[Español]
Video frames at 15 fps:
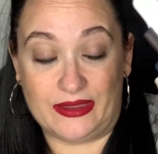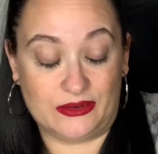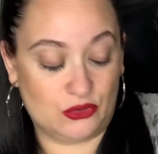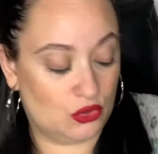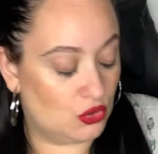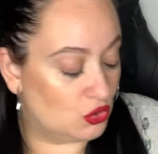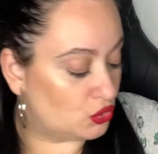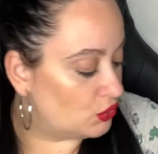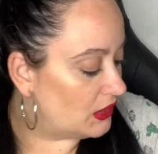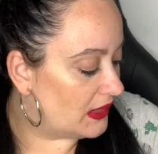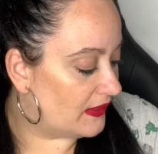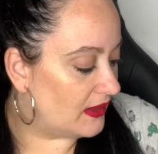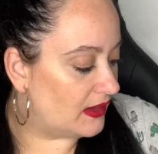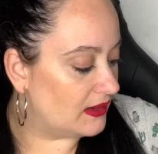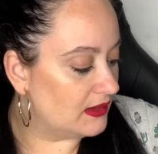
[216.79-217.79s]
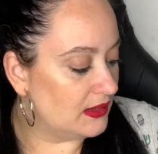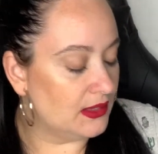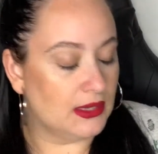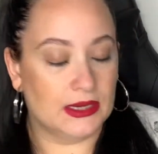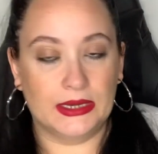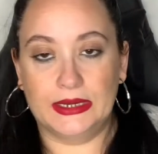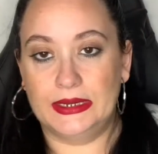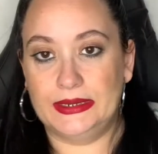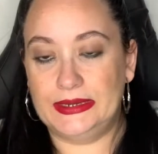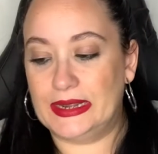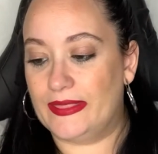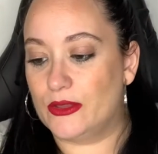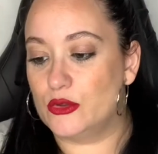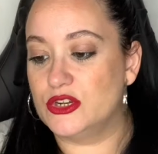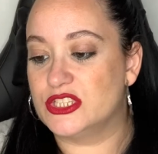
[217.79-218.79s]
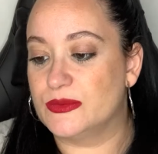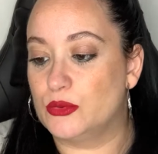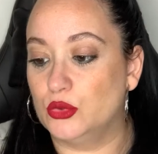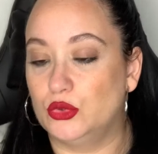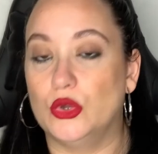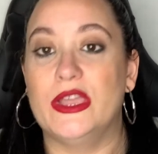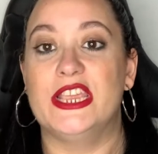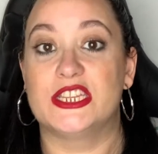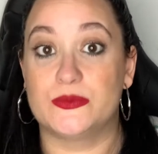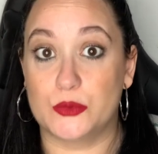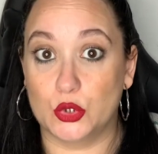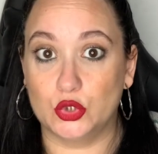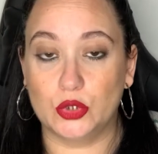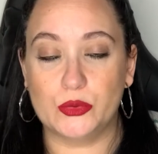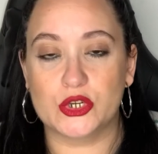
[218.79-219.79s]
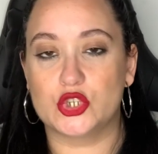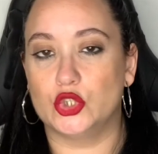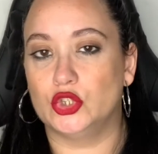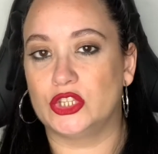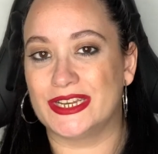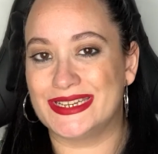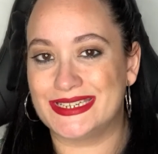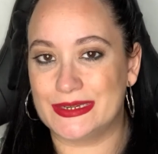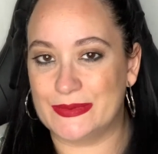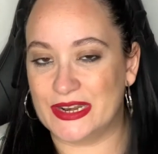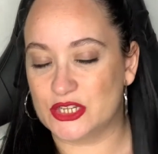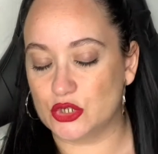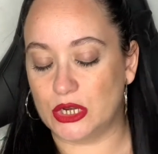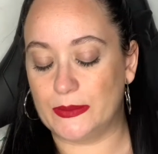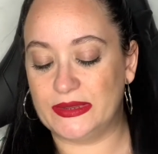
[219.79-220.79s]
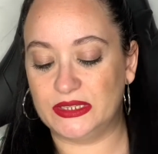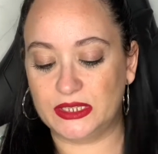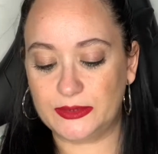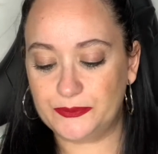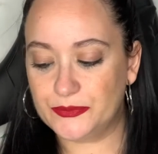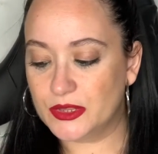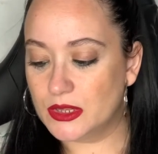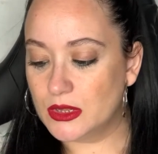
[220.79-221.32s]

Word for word: No noto nada, nada con este producto. Es pronto porque son tres semanas solamente.